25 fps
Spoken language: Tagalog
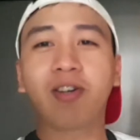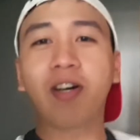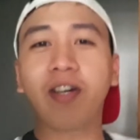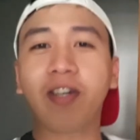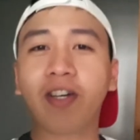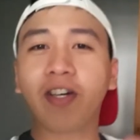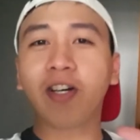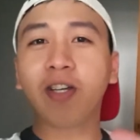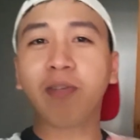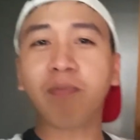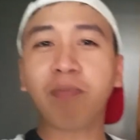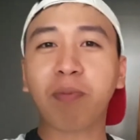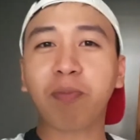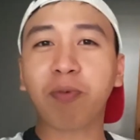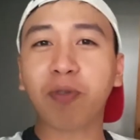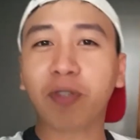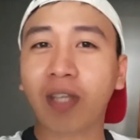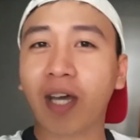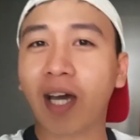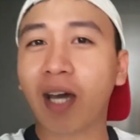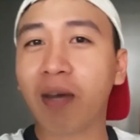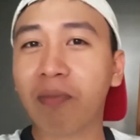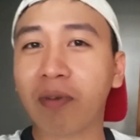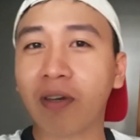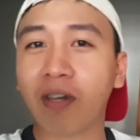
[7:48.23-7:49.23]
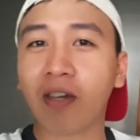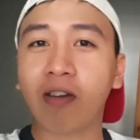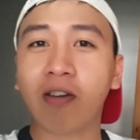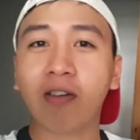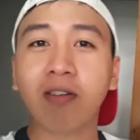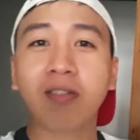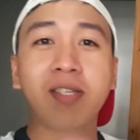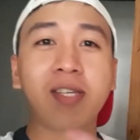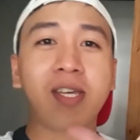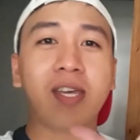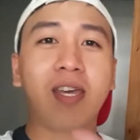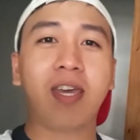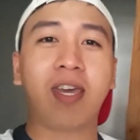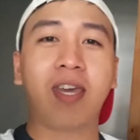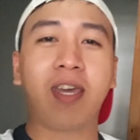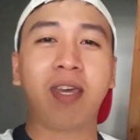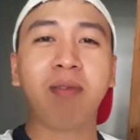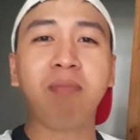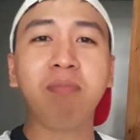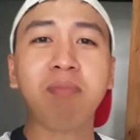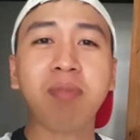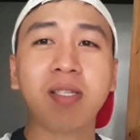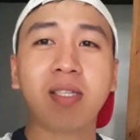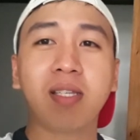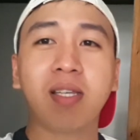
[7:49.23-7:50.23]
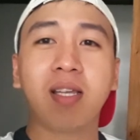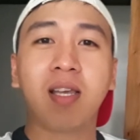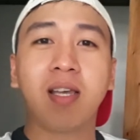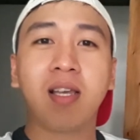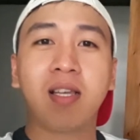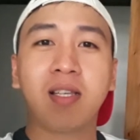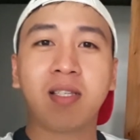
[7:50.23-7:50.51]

So, ngayon, pupunta kami ngayon sa Ames